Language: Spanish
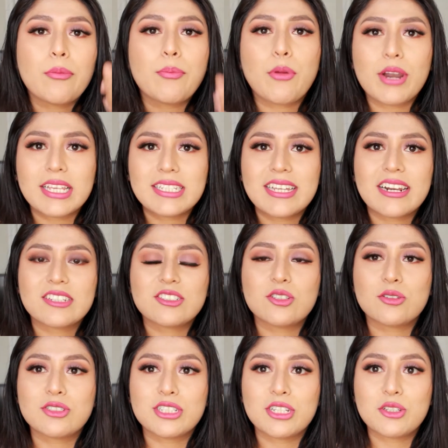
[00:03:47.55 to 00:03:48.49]
Por esa
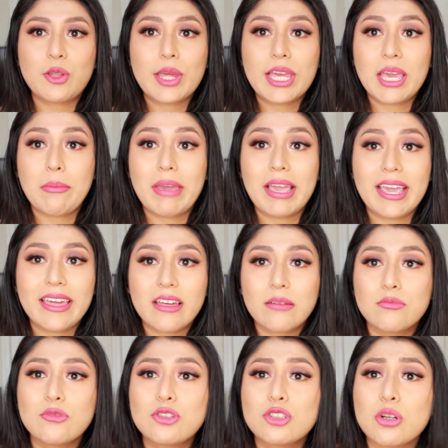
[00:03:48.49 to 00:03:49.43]
razón siento de que me queda
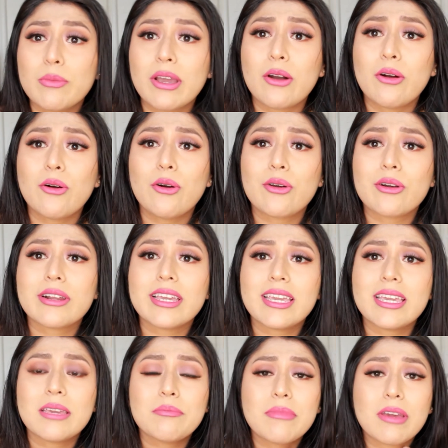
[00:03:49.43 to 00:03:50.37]
mucho mejor
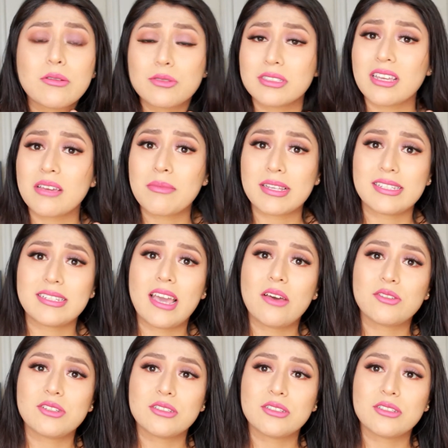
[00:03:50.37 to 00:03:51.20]
y me gusta demasiado.